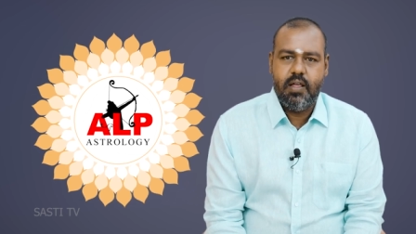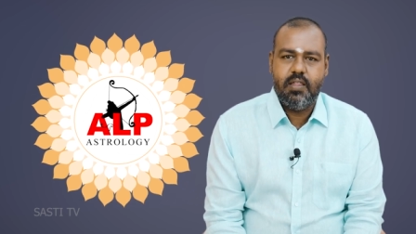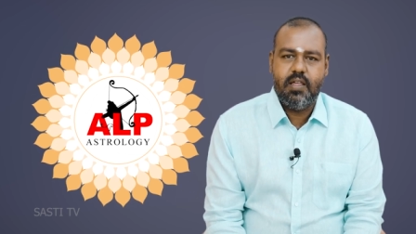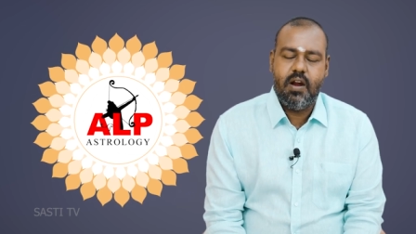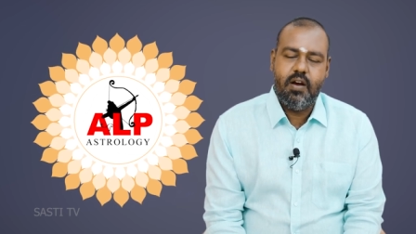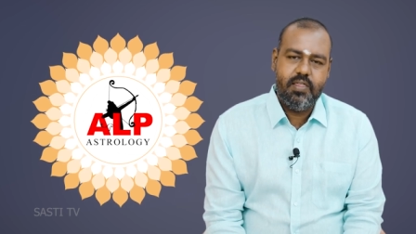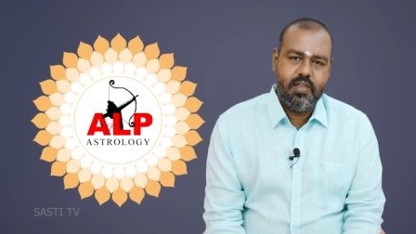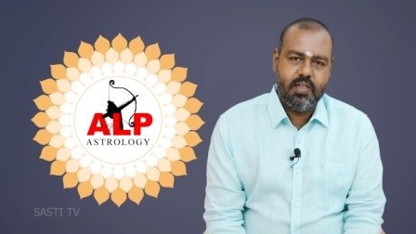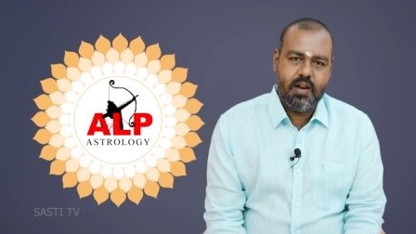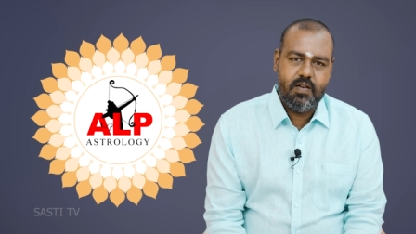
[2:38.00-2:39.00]
அதுதான் நானூற்றி
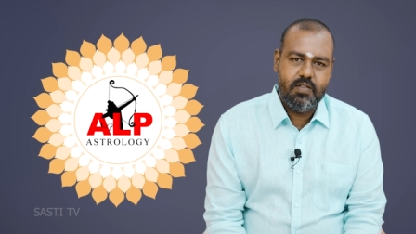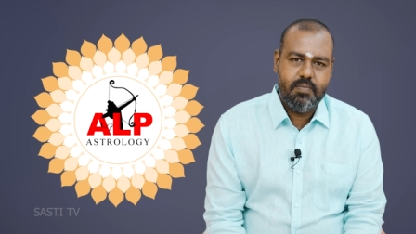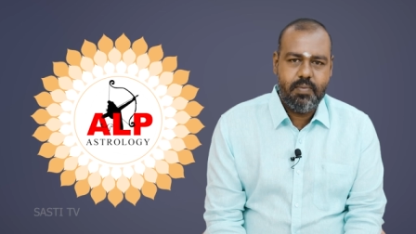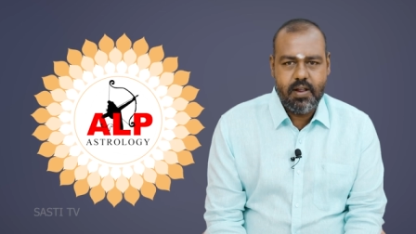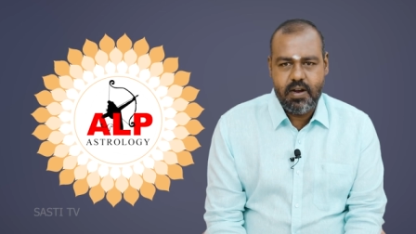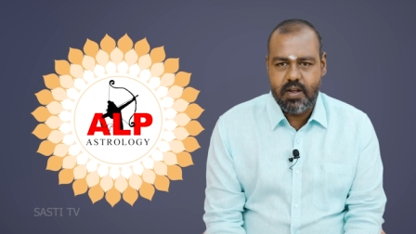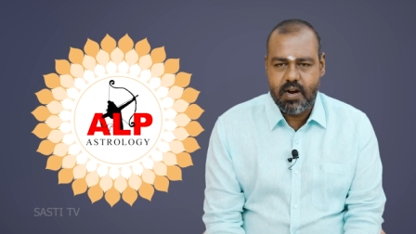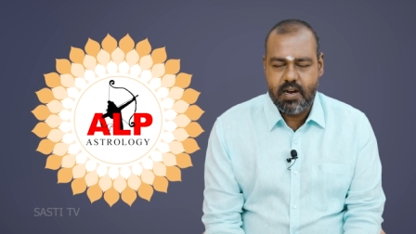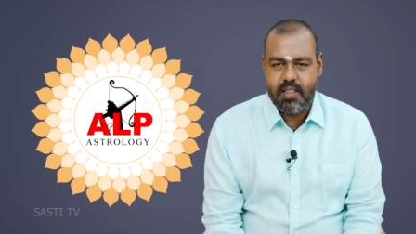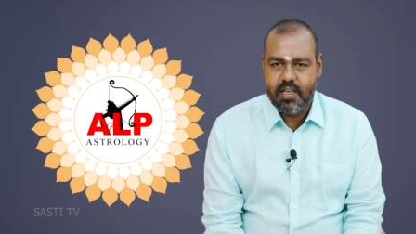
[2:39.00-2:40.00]
அஞ்சு நாள் வந்து பன்னிரெண்டு
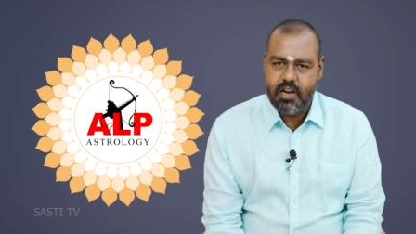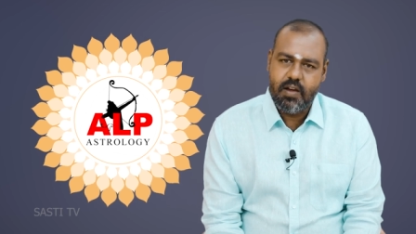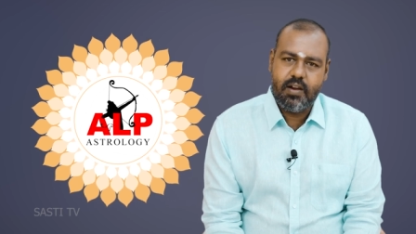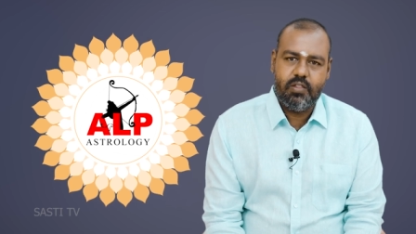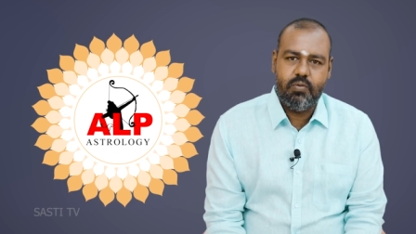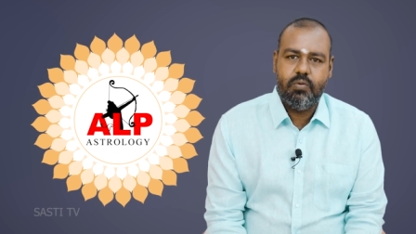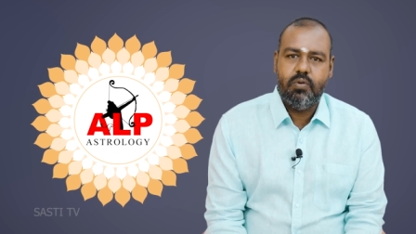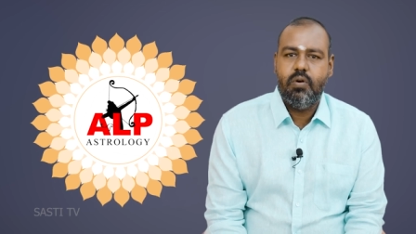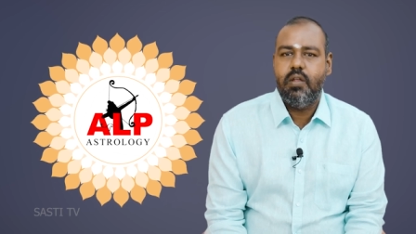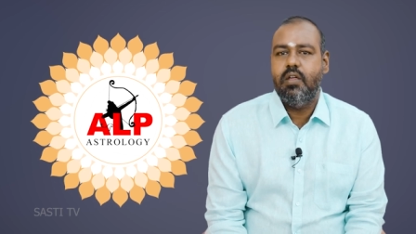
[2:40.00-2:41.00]
கட்டத்தை நகர்த்தும்
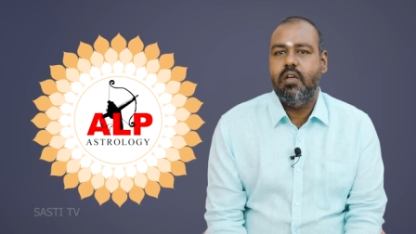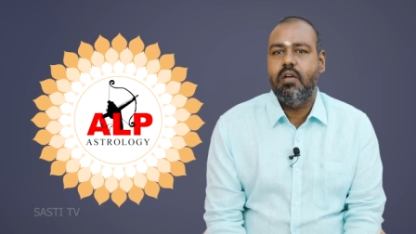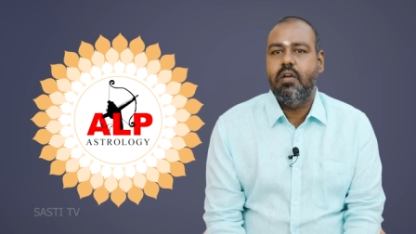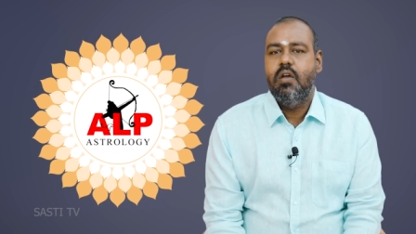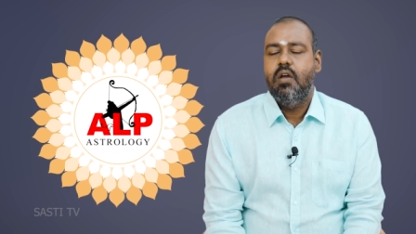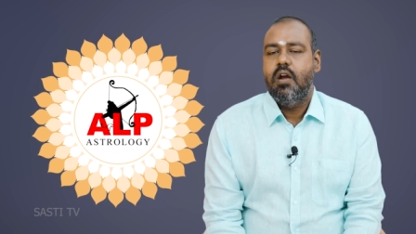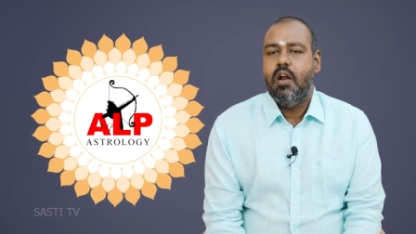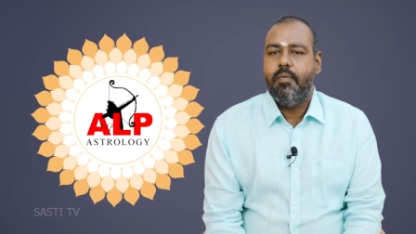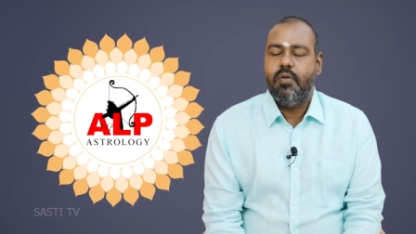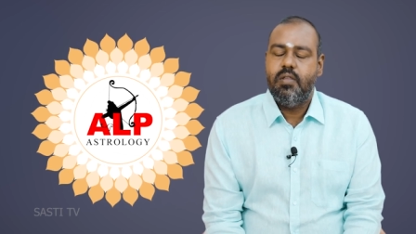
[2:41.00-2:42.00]
அது
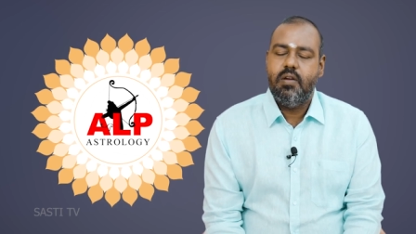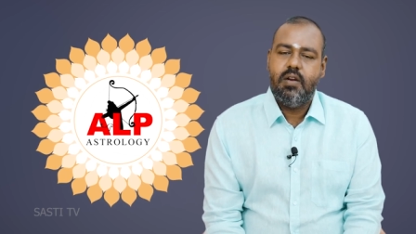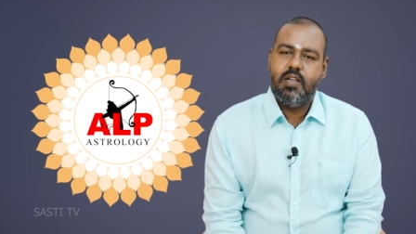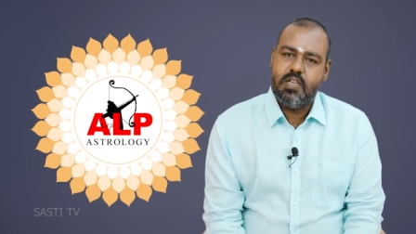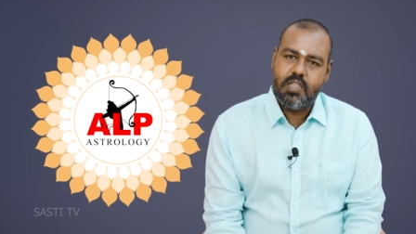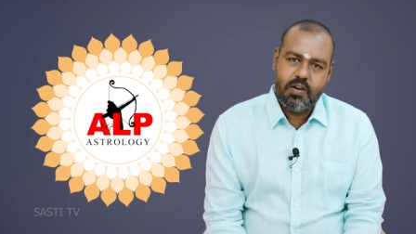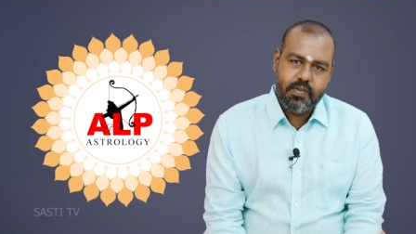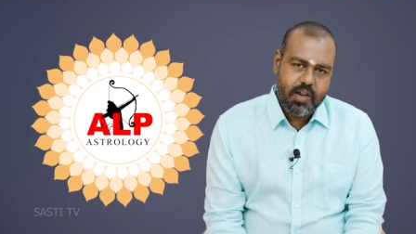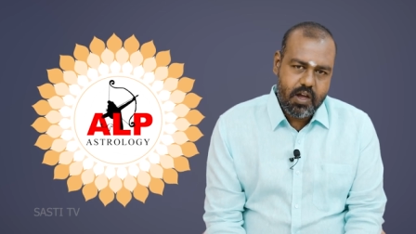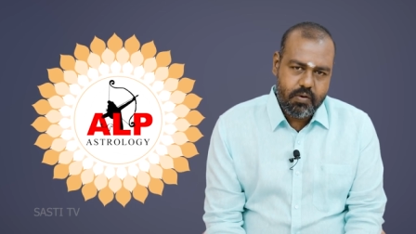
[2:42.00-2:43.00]
நம்ம வந்து நட்சத்திர
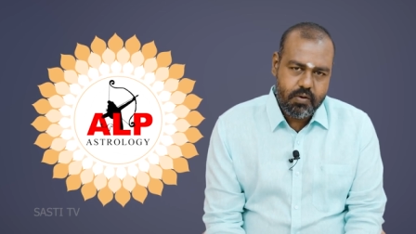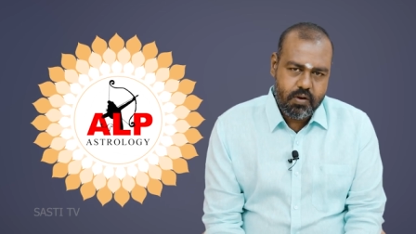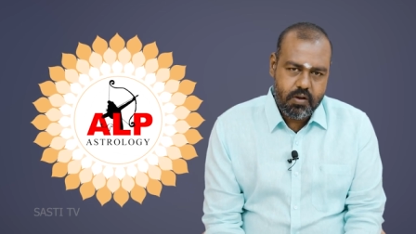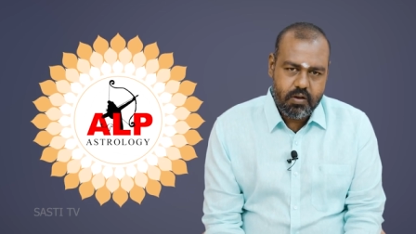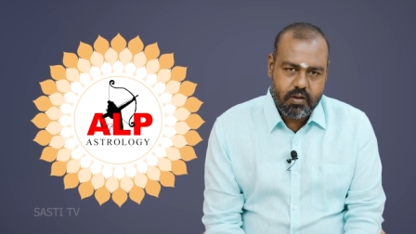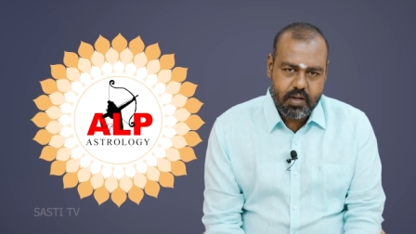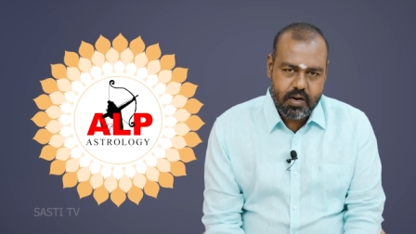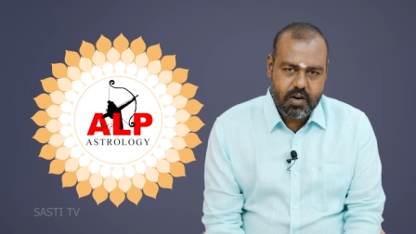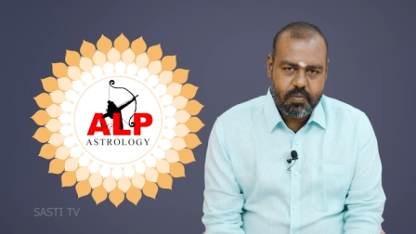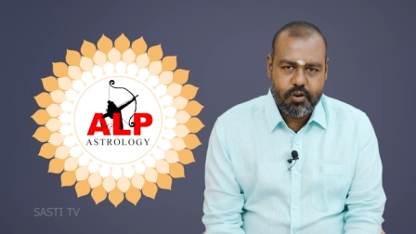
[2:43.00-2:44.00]
வழியாகவும்
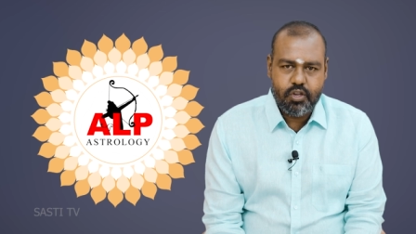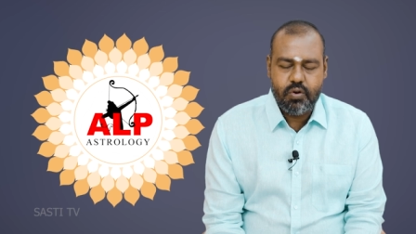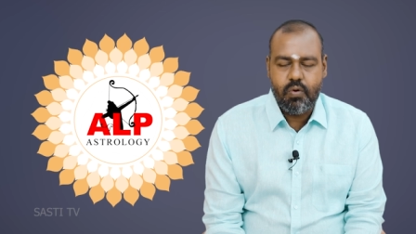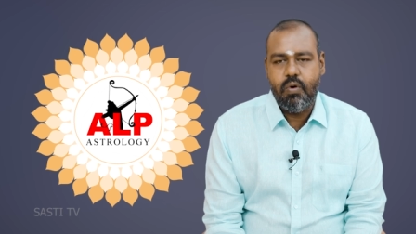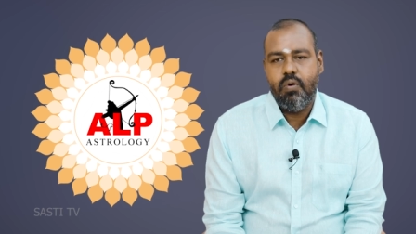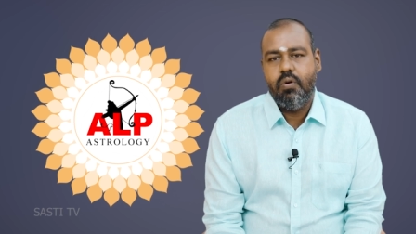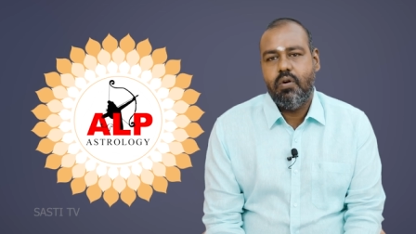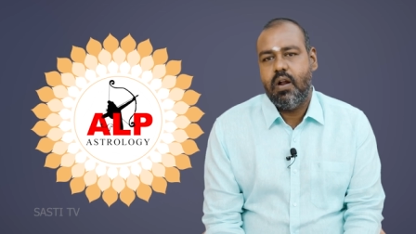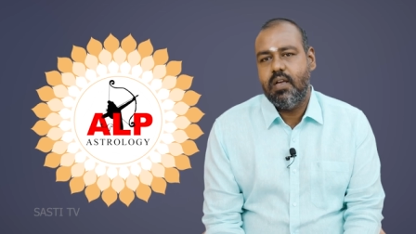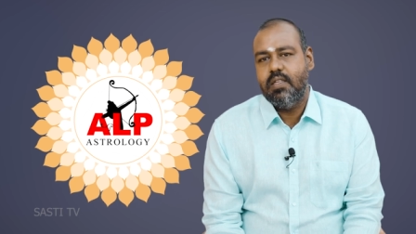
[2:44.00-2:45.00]
கிரகங்களை பிரிச்சுருக்கோம்
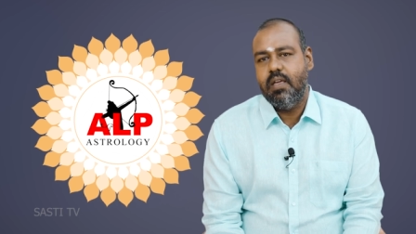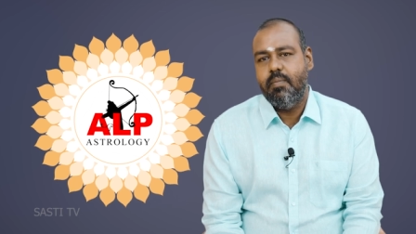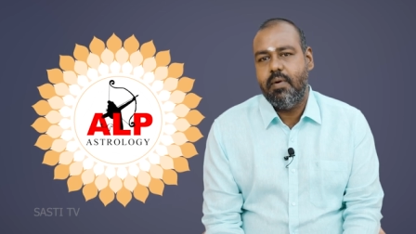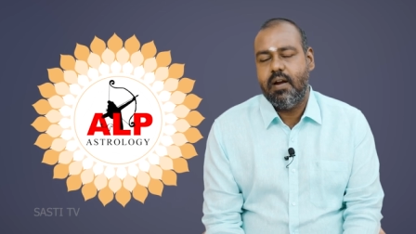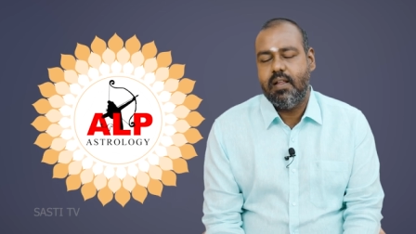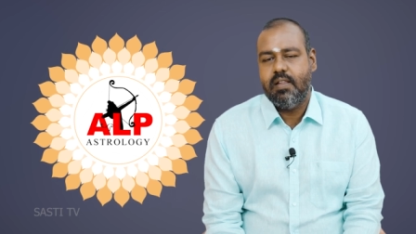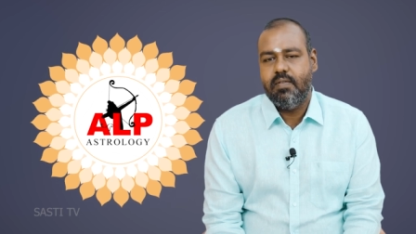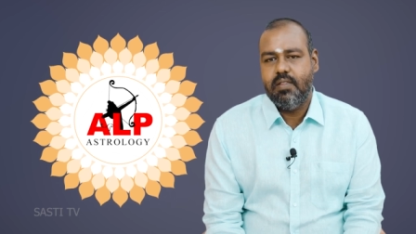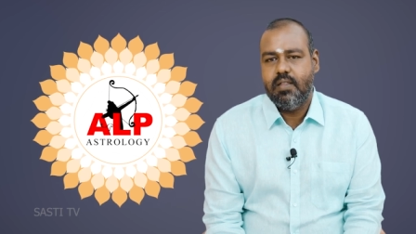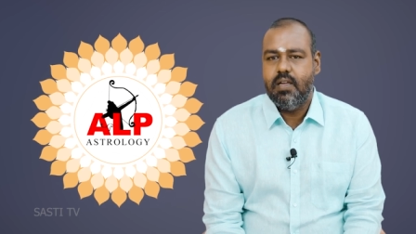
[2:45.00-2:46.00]
ராசி மண்டலத்தில்
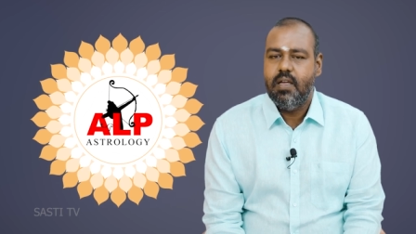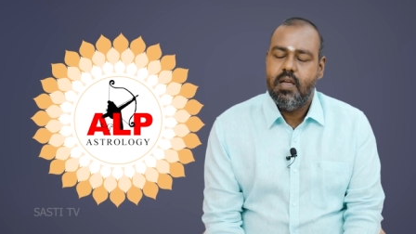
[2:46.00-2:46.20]
வந்து